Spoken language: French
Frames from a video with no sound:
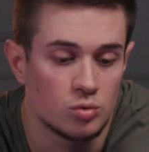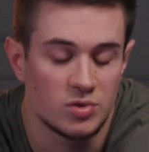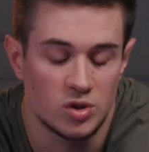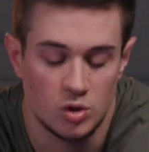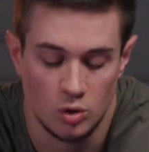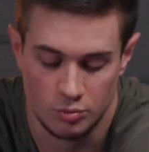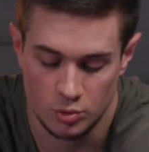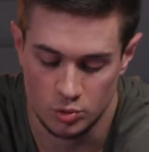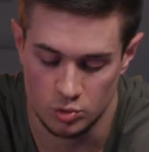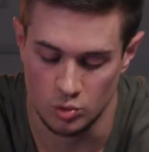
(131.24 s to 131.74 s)
une
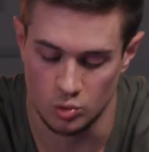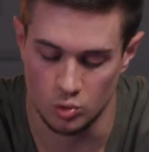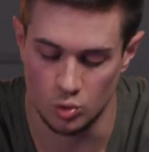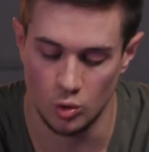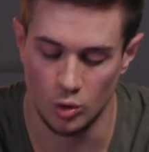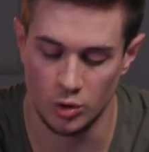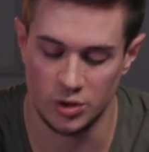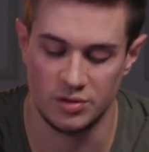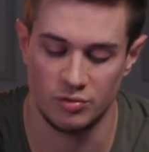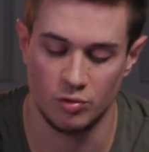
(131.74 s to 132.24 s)
petite ambiance de
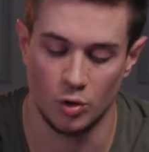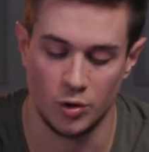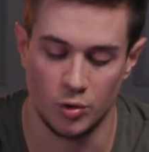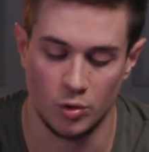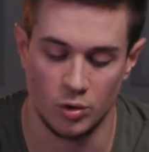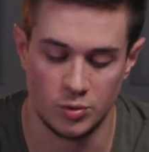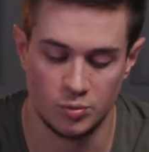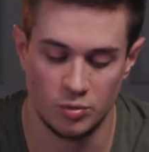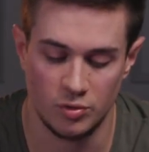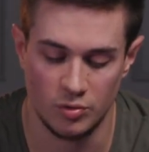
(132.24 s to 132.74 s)
couleur qui vous
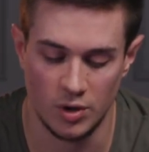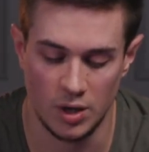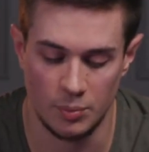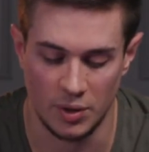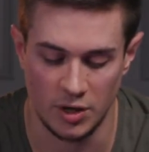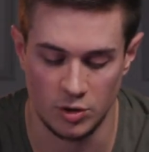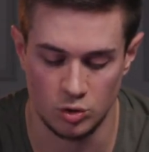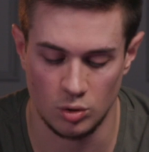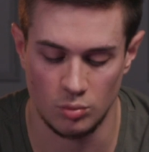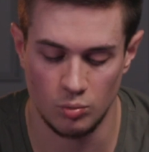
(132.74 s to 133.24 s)
correspond. Voilà,
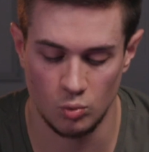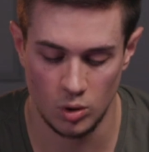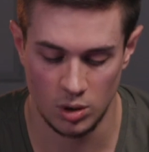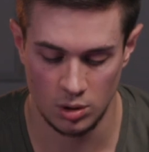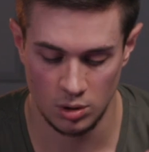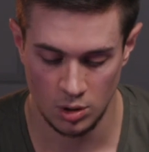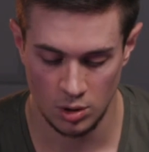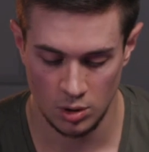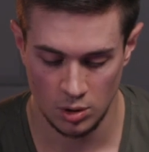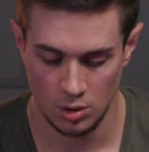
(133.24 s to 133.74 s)
par exemple,
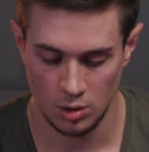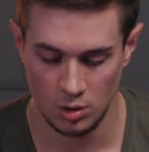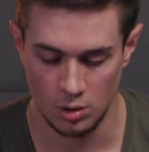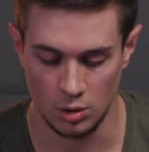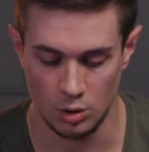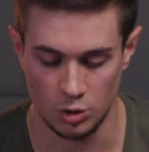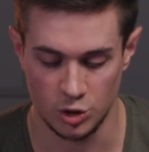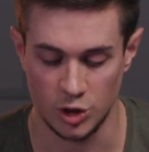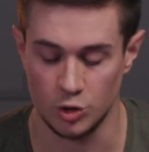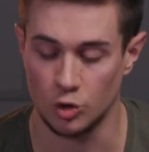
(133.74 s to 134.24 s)
moi,
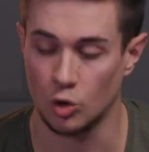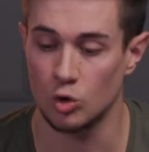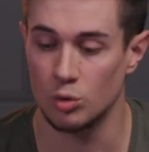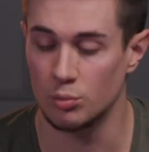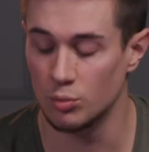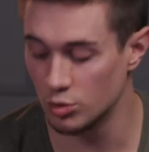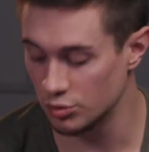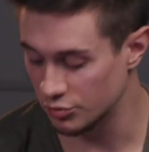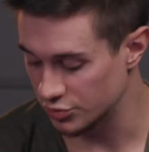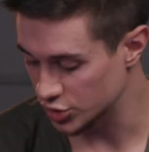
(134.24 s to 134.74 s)
j'adore le
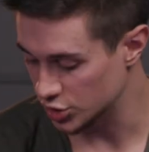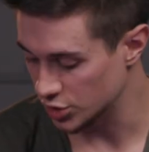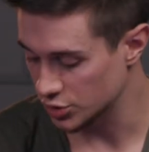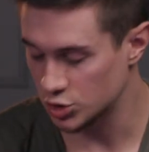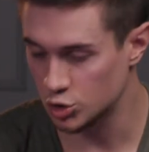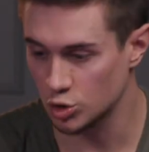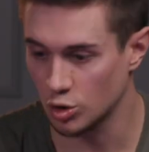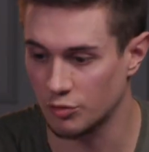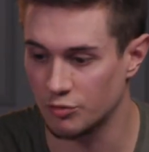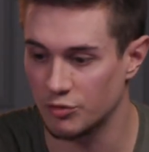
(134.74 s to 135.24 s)
mauve et j'ai un
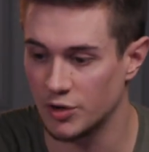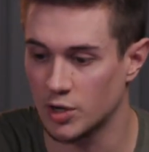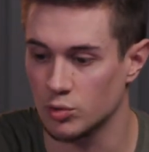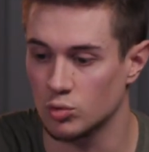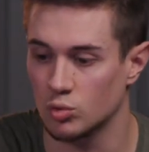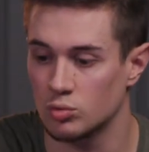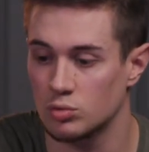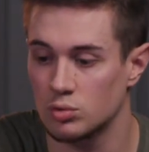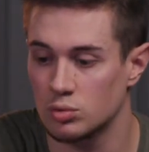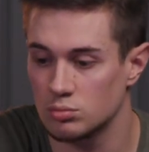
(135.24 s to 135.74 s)
t-shirt vert,
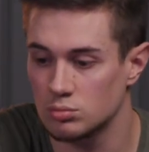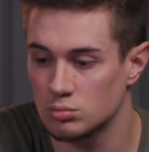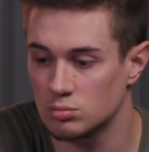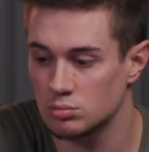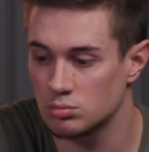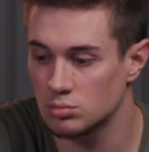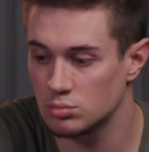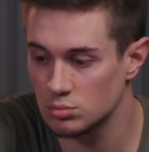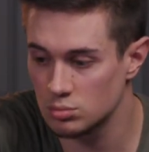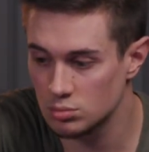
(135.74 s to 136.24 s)
donc
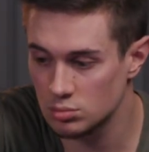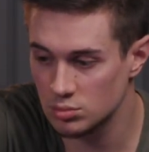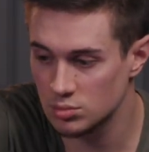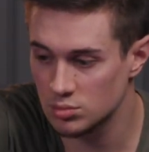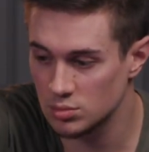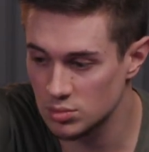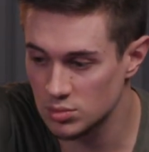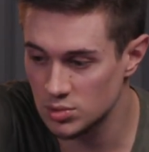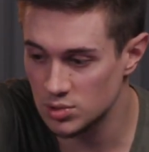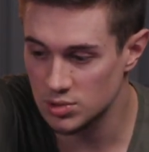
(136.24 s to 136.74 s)

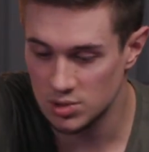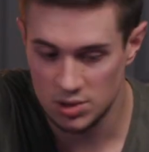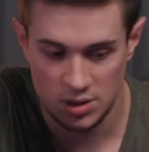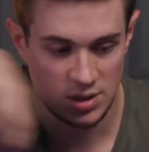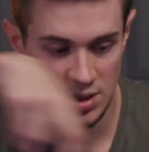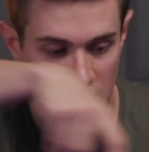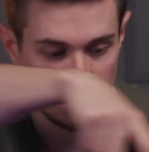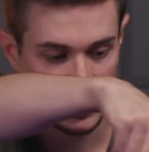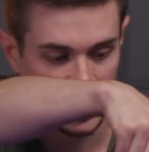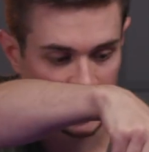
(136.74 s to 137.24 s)
si
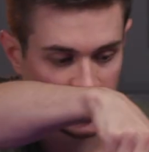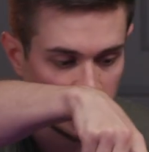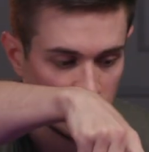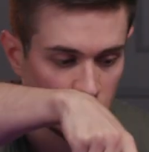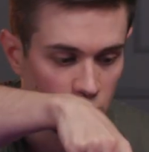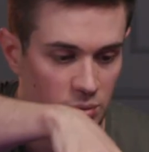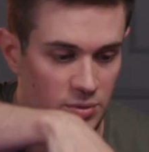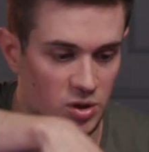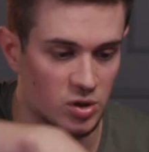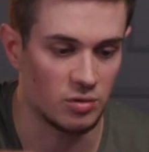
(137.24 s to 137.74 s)
ça marche, il est
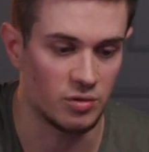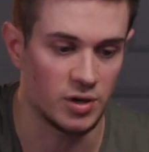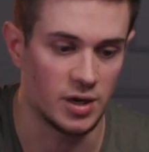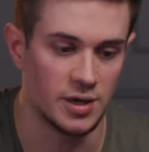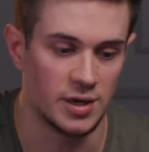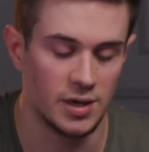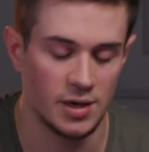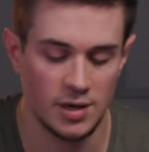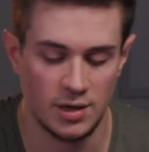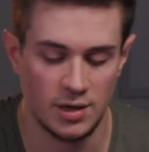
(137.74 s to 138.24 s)
où l'émetteur Voilà, il est